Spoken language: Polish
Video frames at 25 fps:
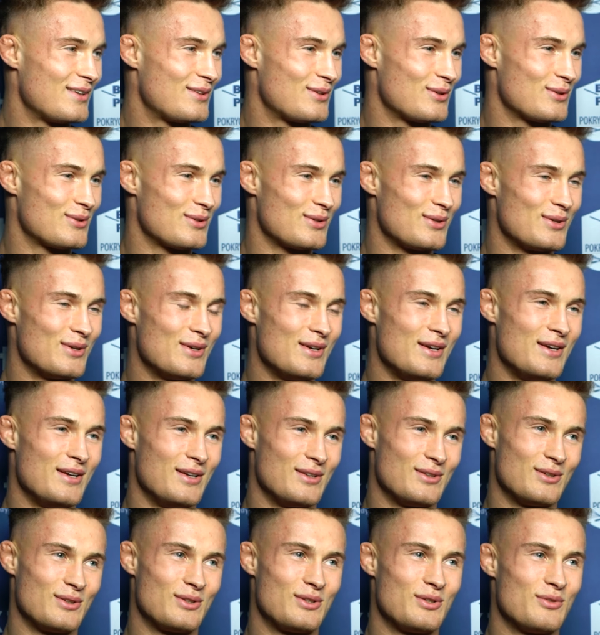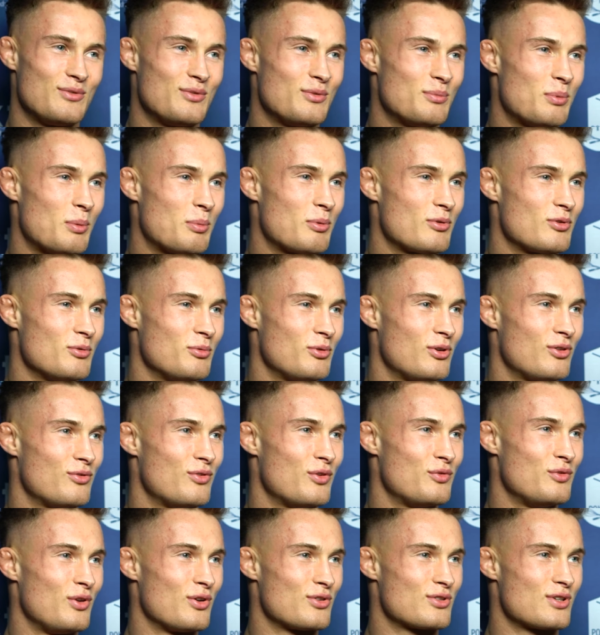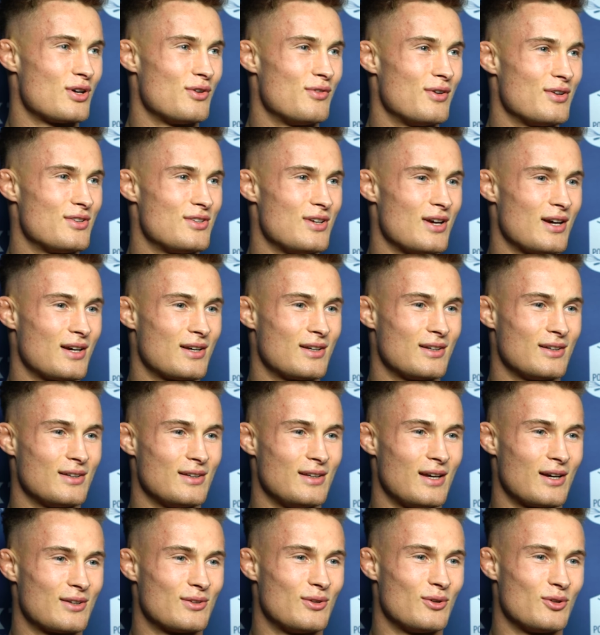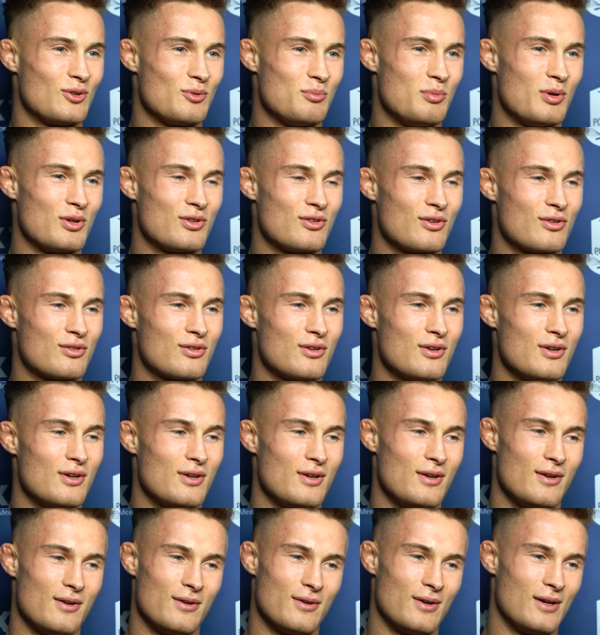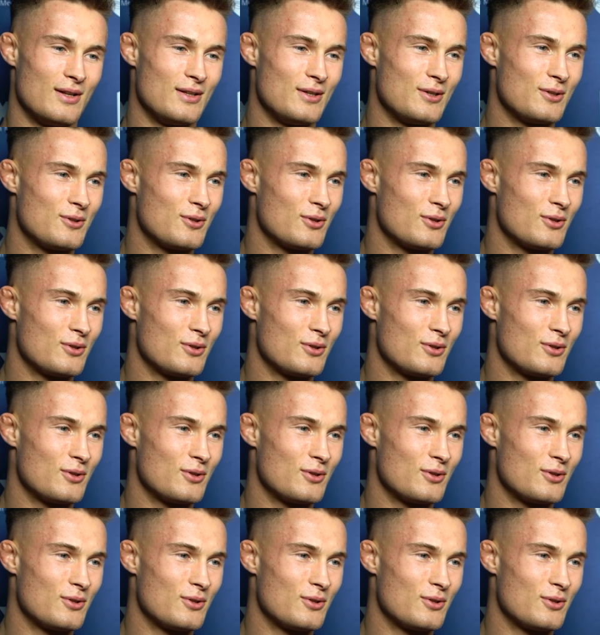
To, to, to ty po prostu musisz wywnioskować, jak, jak to odbierzesz, ale